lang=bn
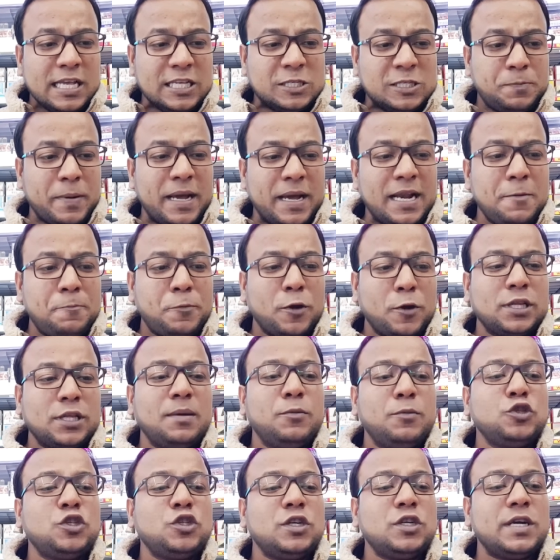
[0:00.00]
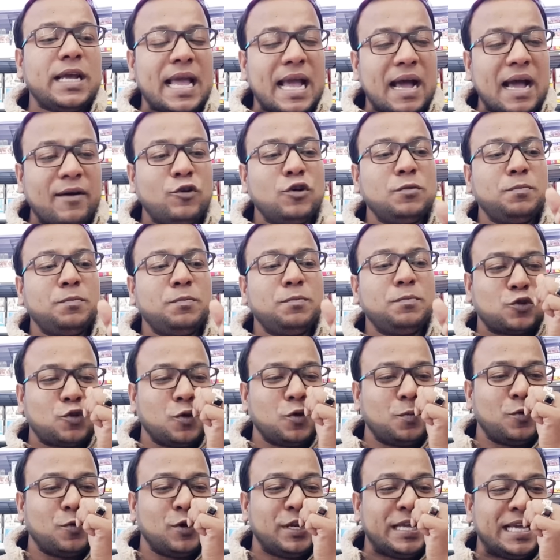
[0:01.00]
স্পেনের প্রধানমন্ত্রীর এমন
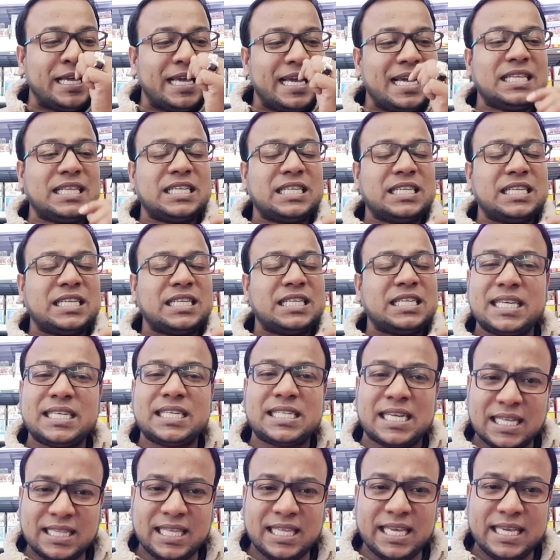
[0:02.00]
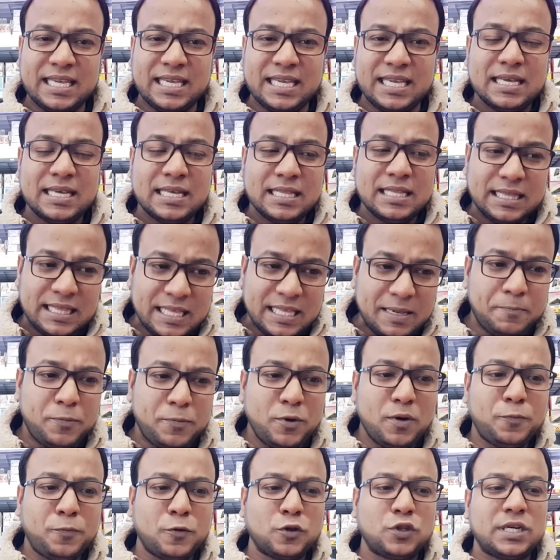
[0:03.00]
বক্তব্য নিয়ে সাথে সাথেই তীব্র
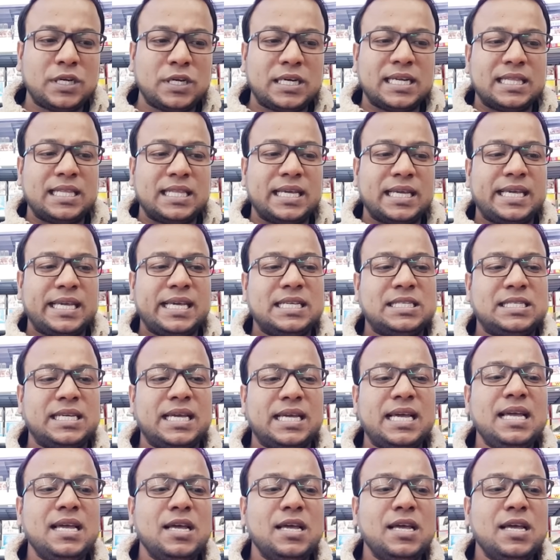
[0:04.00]
প্রতিক্রিয়া দেখিয়েছে